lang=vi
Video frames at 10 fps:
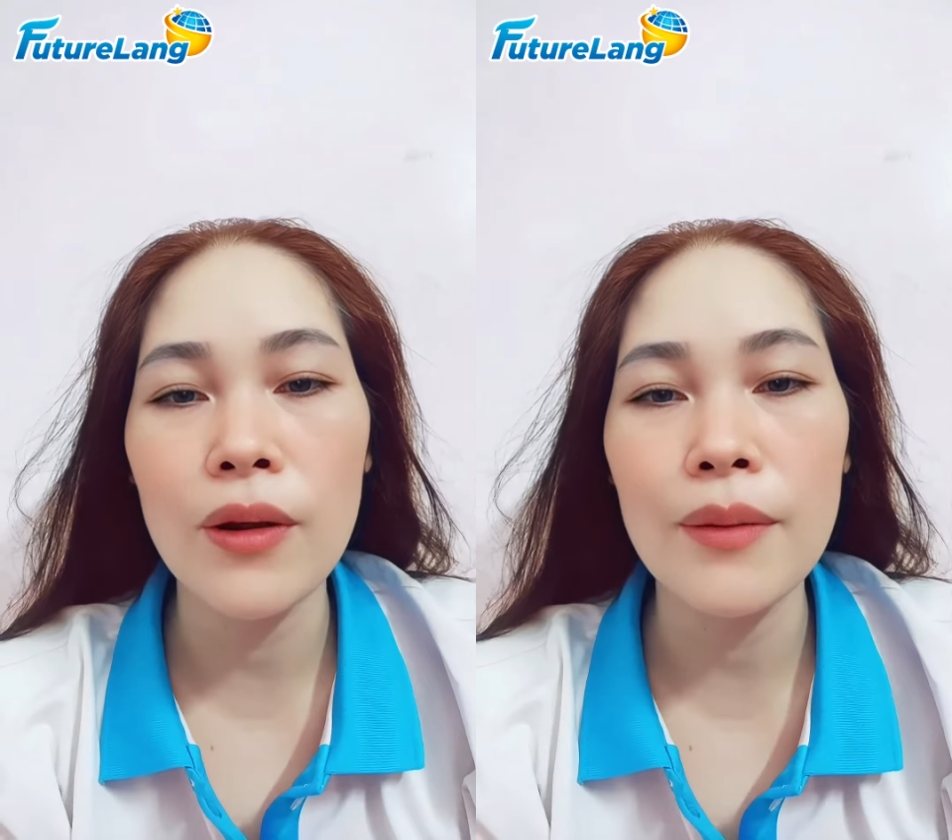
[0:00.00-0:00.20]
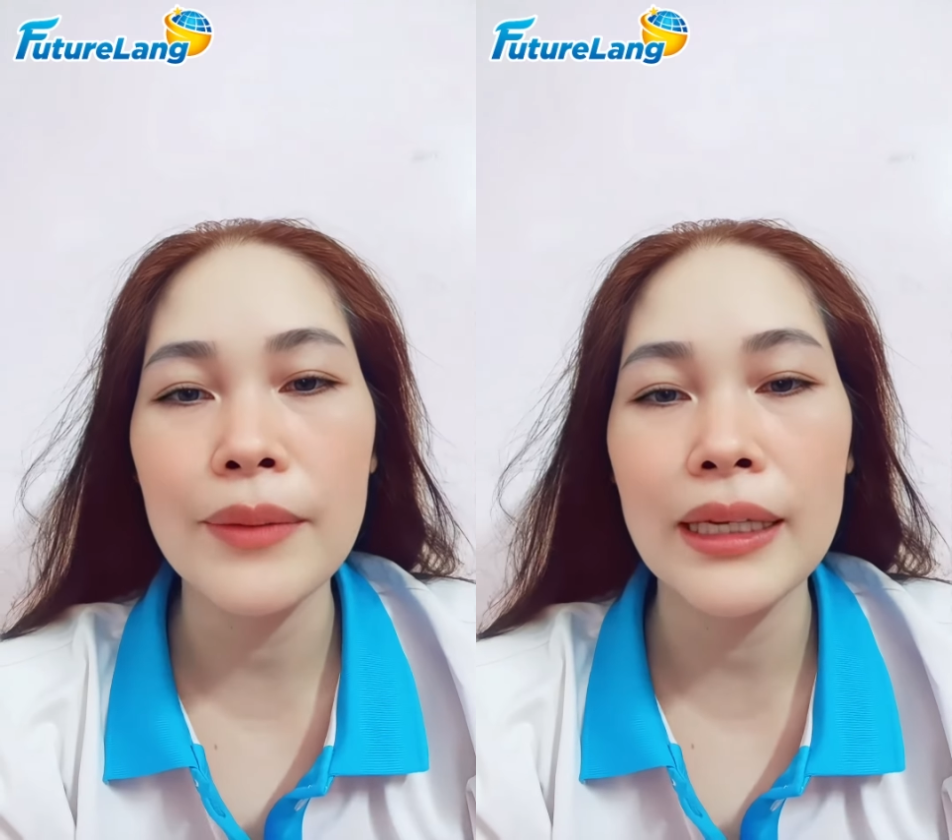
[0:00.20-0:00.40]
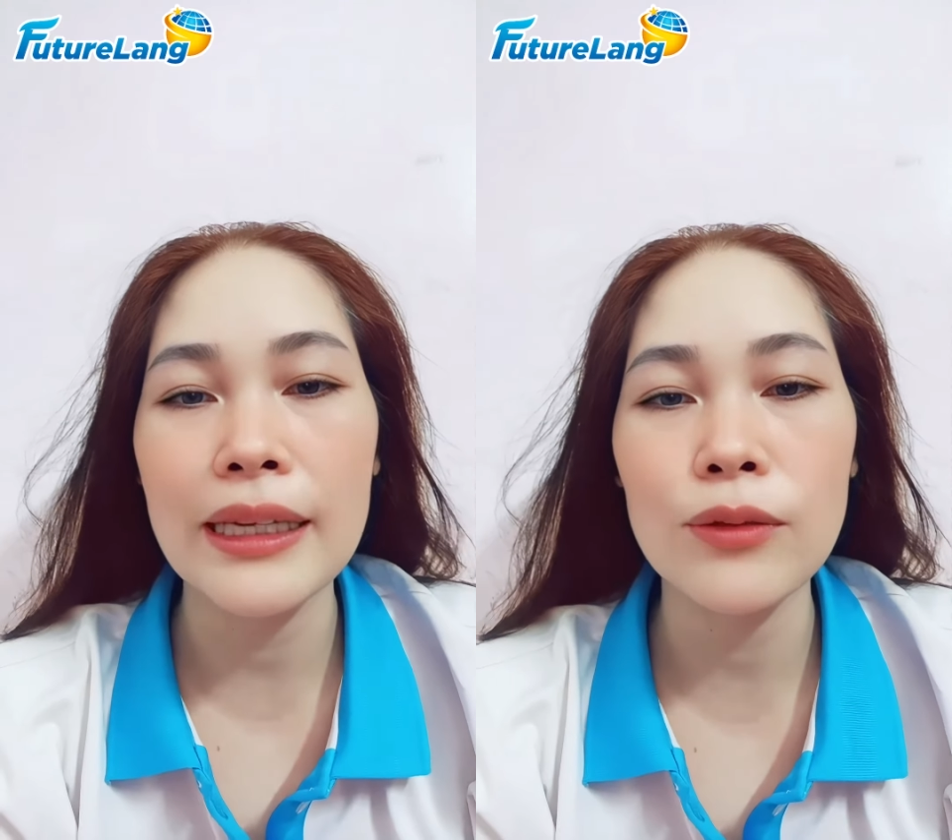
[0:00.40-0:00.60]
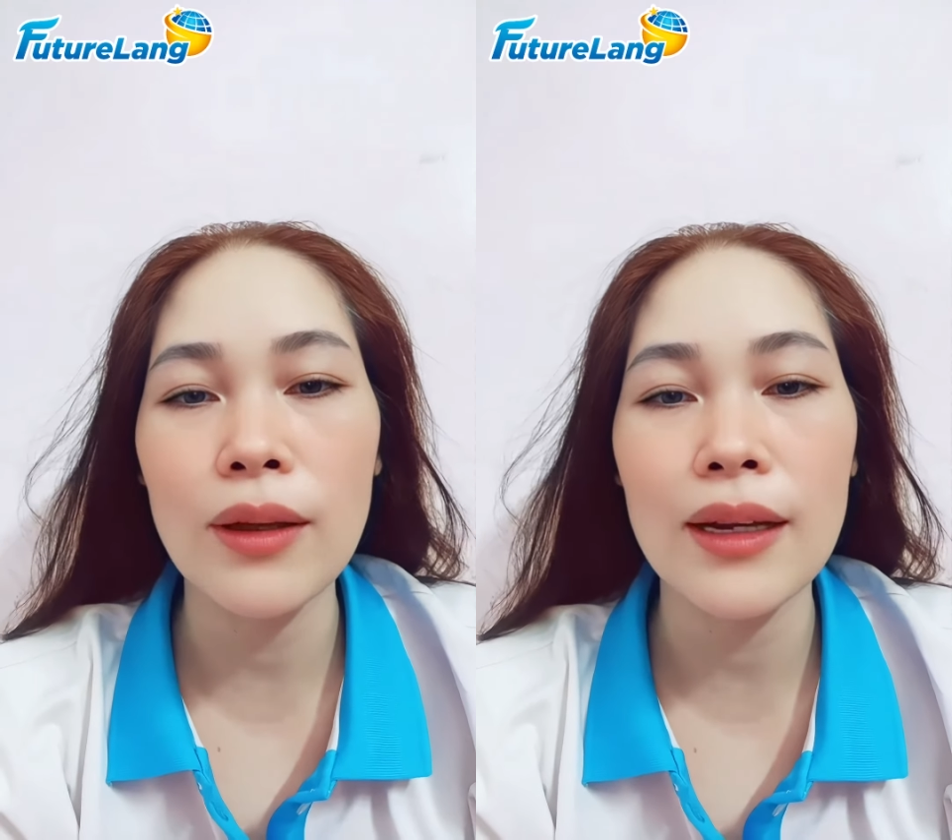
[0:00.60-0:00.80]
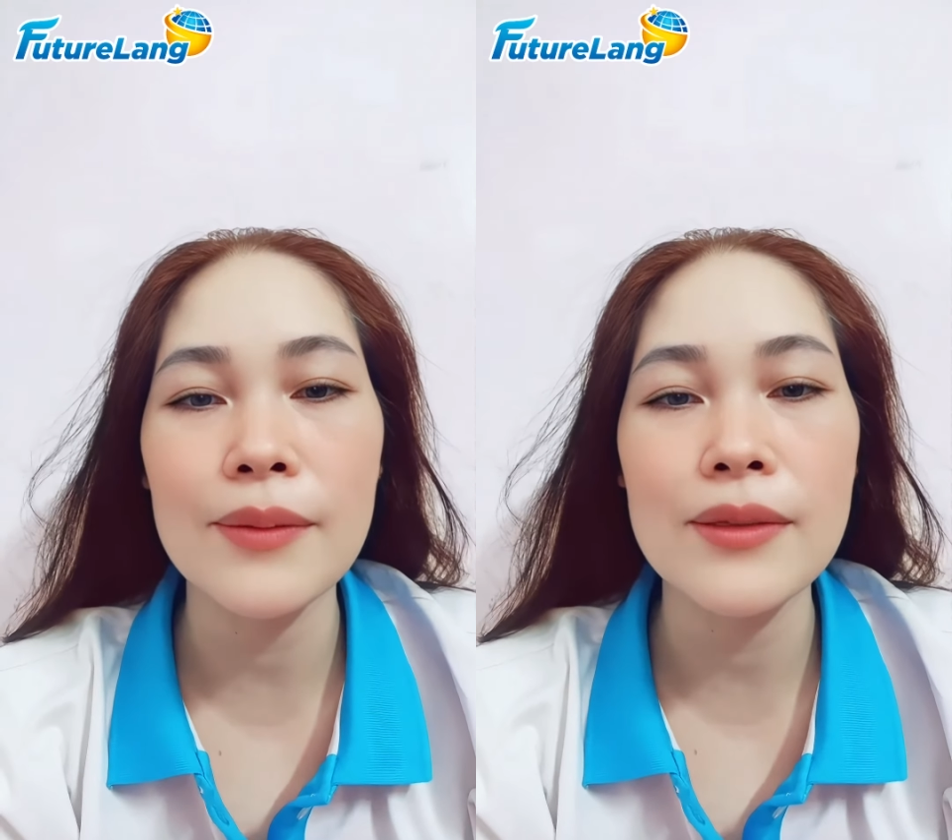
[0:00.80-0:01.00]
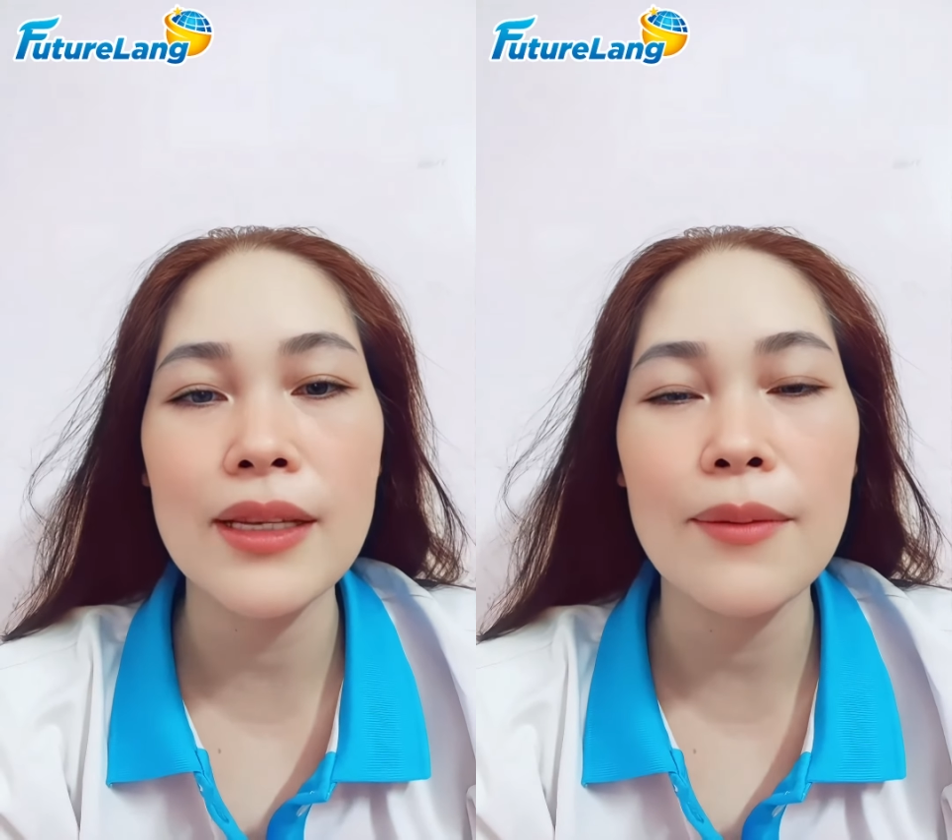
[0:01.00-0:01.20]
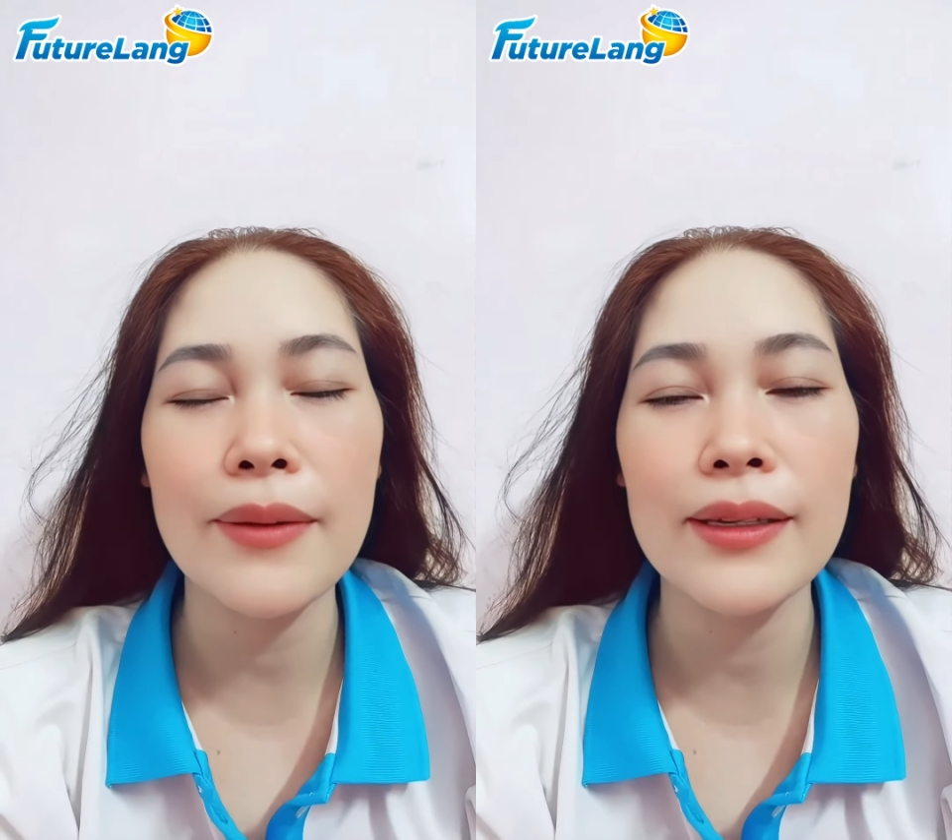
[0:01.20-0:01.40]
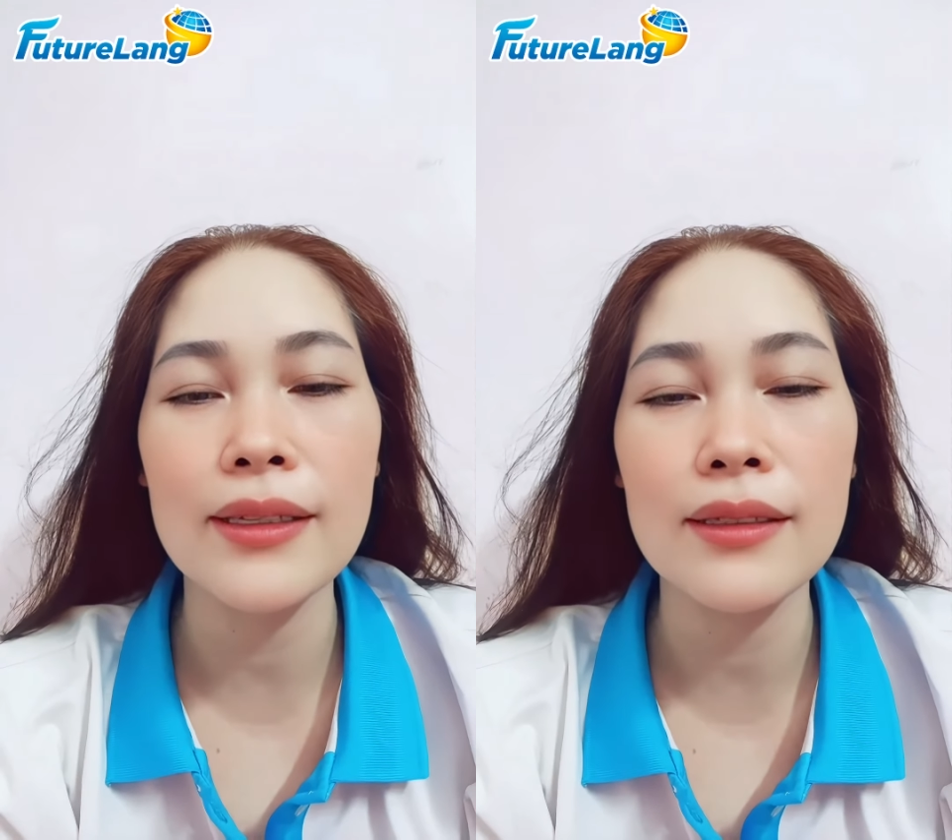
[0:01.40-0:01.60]
là mình lan tỏa làm sao
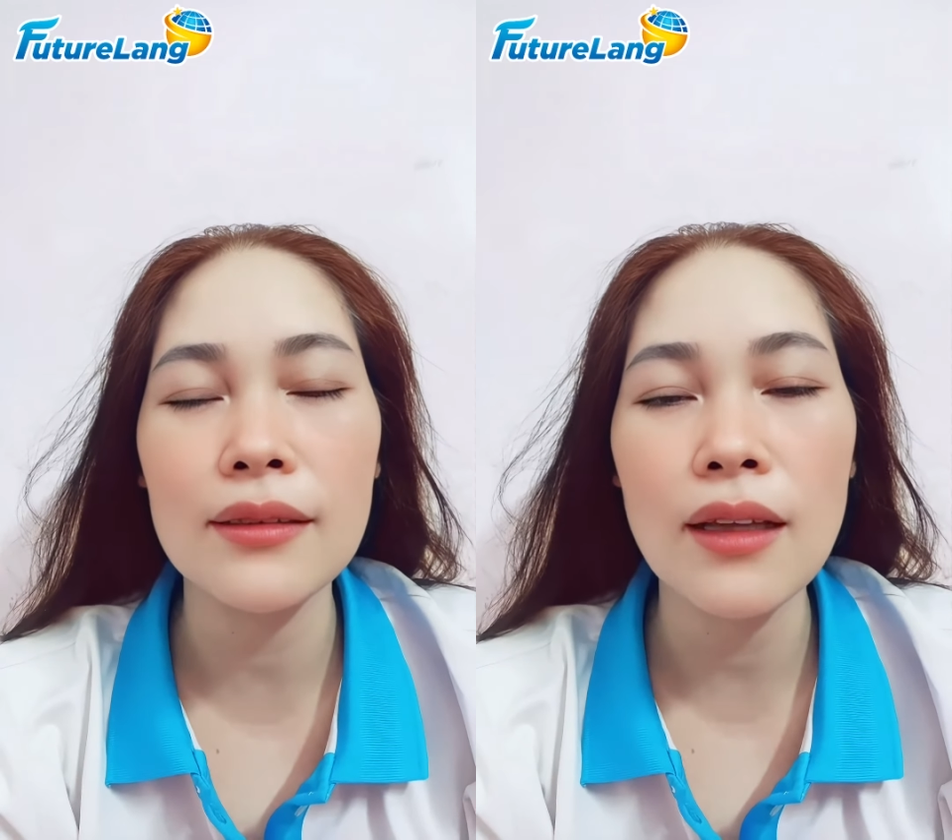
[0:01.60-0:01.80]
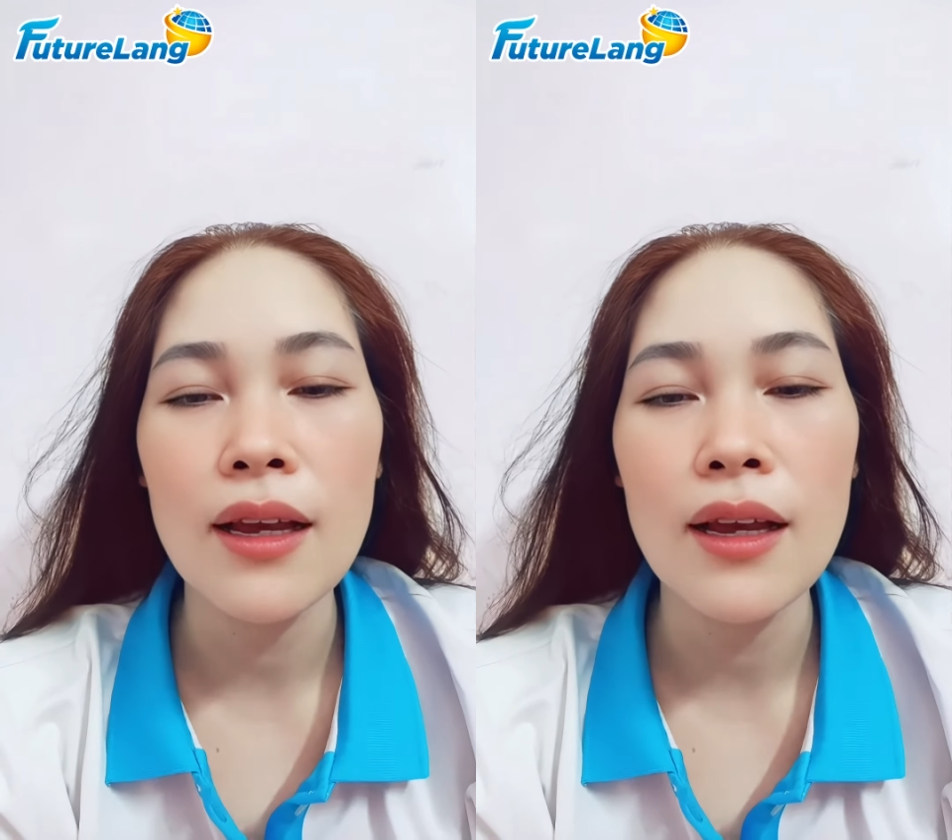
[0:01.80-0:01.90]
mà đến